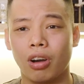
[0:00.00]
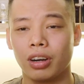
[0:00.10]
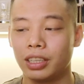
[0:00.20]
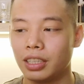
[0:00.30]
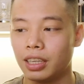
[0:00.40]

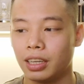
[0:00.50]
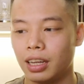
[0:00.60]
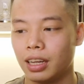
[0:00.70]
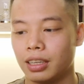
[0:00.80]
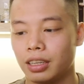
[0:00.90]
chọn thì chắc chắn
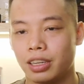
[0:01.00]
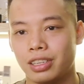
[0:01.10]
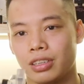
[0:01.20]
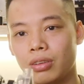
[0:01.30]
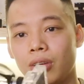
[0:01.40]
là
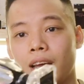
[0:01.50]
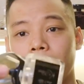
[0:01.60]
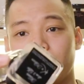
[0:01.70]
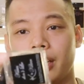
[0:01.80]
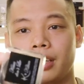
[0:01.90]
cái set
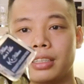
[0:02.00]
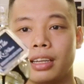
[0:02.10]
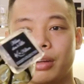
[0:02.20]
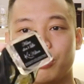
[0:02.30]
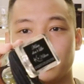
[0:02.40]
online này
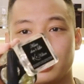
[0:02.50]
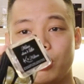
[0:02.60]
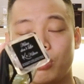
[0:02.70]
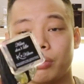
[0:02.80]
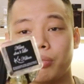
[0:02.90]
sẽ là một cái
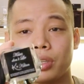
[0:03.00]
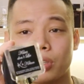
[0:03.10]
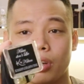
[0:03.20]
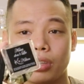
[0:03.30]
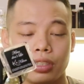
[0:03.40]
chai nước hoa mà mình
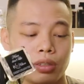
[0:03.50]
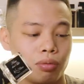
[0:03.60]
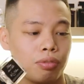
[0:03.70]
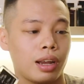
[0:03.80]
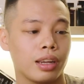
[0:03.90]
chọn chứ
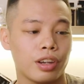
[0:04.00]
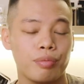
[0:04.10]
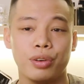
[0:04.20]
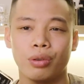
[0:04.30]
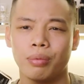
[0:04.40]
không phải
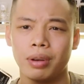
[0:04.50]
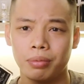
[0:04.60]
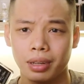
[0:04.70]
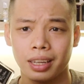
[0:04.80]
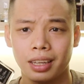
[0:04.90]
Camino
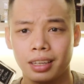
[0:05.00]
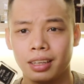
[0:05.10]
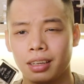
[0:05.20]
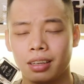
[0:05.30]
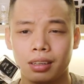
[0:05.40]
lớp này
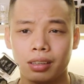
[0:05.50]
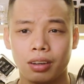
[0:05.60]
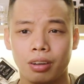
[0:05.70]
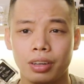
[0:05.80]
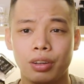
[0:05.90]

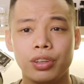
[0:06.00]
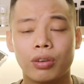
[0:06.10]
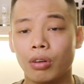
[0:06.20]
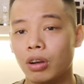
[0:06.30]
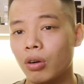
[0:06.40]
đó nếu như
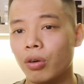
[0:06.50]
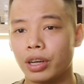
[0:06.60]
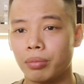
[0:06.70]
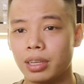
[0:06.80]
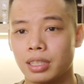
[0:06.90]
có cơ
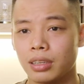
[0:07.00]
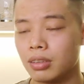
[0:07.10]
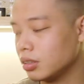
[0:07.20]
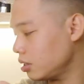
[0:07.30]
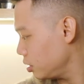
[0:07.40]
hội thì mình sẽ
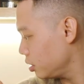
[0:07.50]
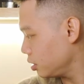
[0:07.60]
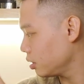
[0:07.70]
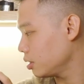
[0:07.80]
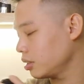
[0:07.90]
thử
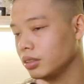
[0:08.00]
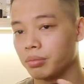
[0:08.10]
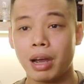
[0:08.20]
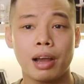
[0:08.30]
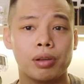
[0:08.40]

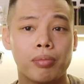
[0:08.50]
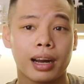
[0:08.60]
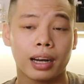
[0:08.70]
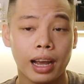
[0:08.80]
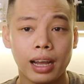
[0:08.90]
ba phiên
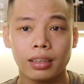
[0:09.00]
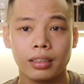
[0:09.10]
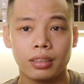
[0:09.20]
bản khác